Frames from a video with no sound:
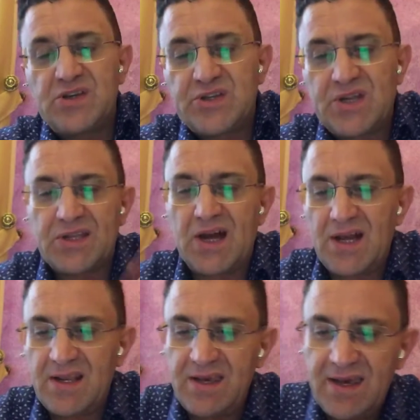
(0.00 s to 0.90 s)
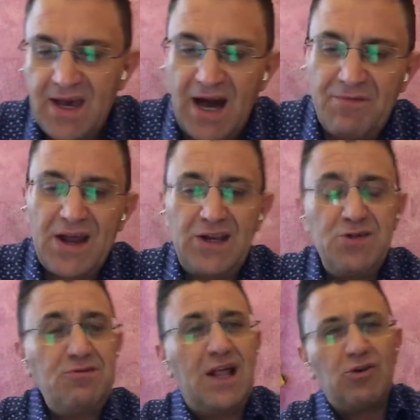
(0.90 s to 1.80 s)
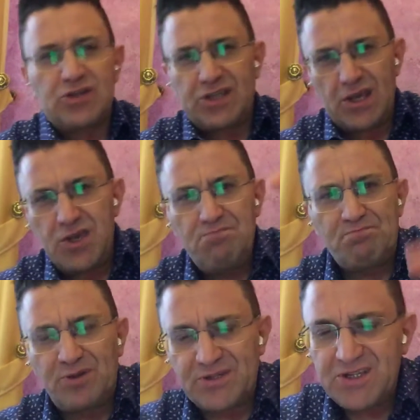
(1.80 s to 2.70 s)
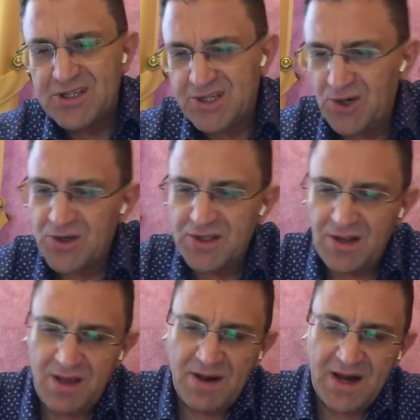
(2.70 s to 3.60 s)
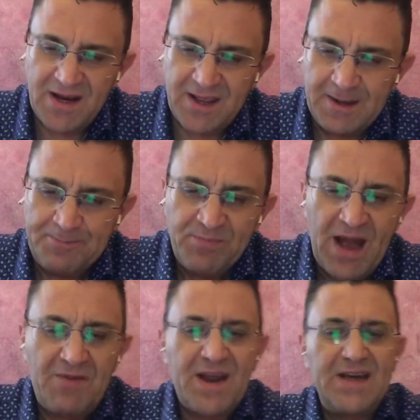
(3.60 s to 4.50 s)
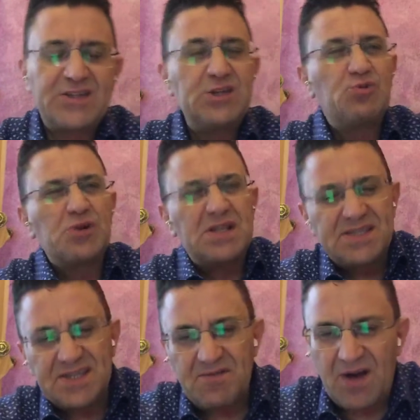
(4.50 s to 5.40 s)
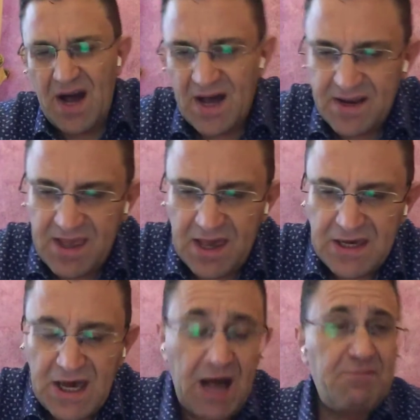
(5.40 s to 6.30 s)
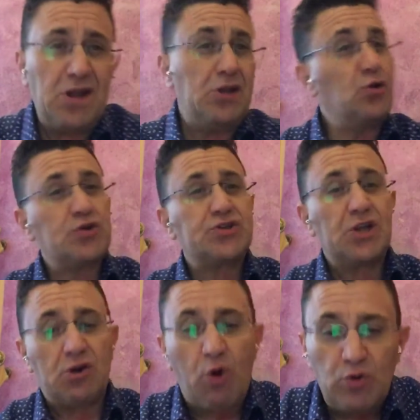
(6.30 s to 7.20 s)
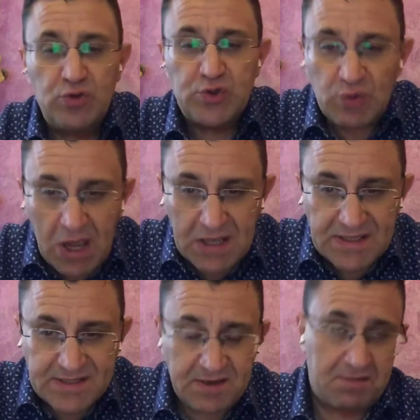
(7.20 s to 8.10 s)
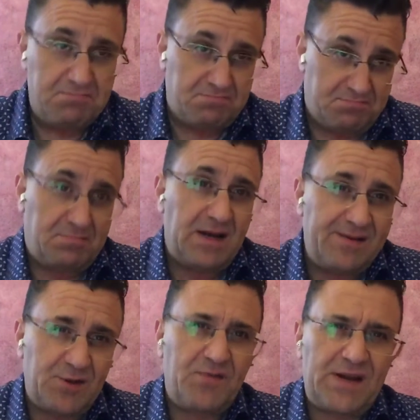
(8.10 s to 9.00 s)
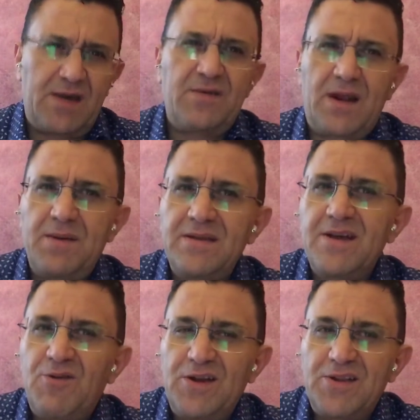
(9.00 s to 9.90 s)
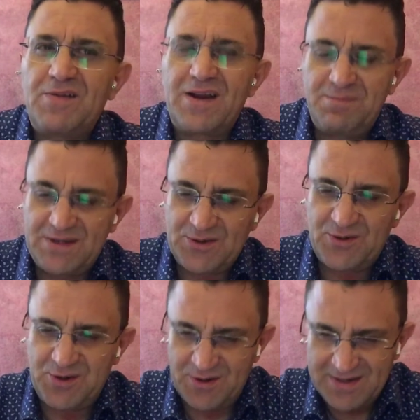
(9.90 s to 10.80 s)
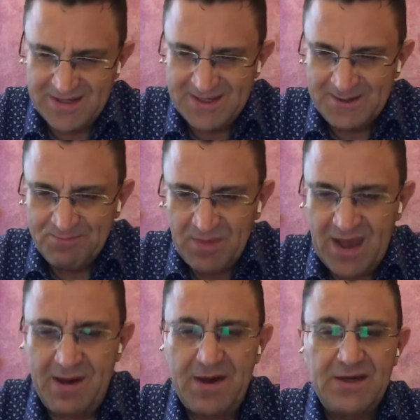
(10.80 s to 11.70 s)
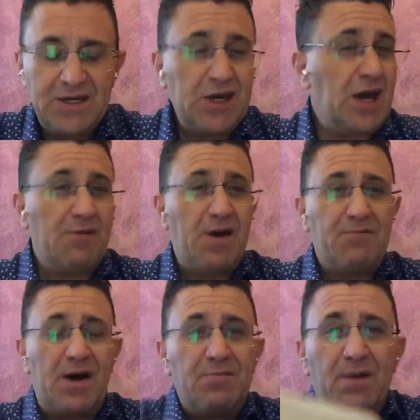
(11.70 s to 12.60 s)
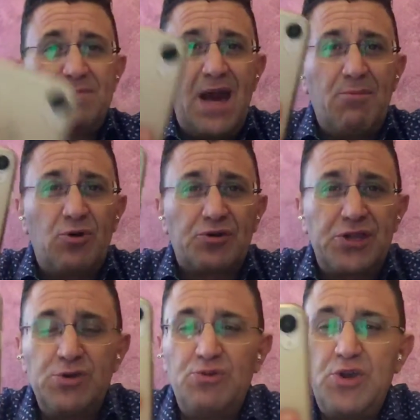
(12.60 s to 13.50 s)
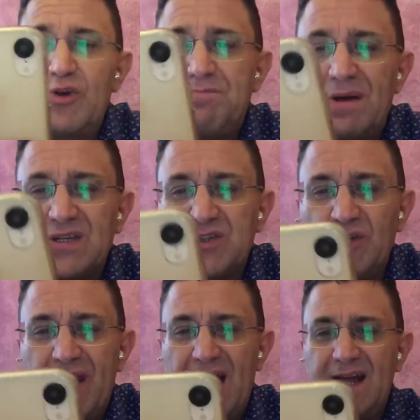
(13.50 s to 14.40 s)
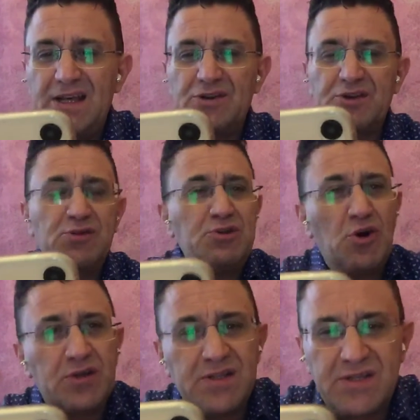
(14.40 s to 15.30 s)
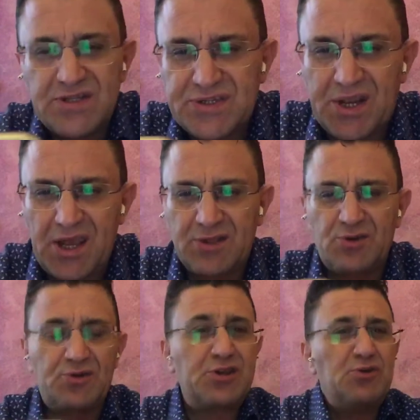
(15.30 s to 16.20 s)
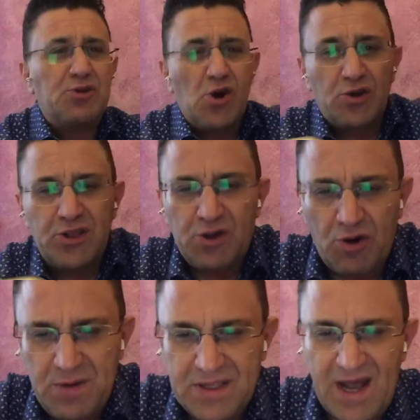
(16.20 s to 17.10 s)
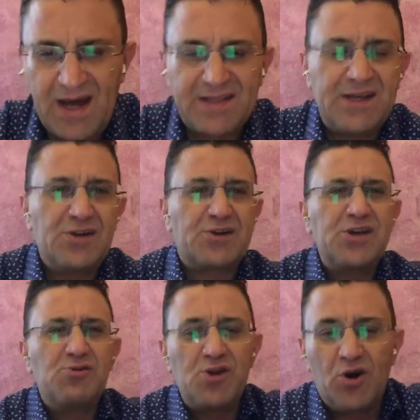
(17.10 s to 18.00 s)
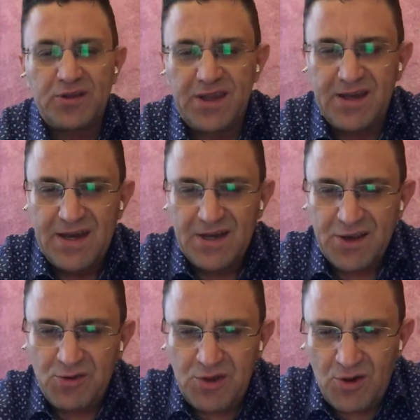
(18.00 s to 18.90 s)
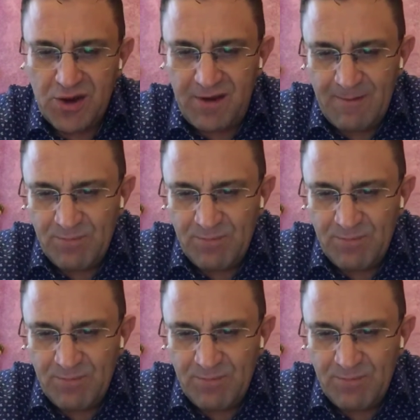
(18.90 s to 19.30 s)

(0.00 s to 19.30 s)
statali, avrai la nostra imposizione delle mani, avrai sicurezze varie, avrai le nostre consulenze, ma le troverai veramente quando avrai bisogno. E, e ab- ab- abbiamo riunioni pastorali, riunioni di distretto, riunioni di comitati, riunioni, riunioni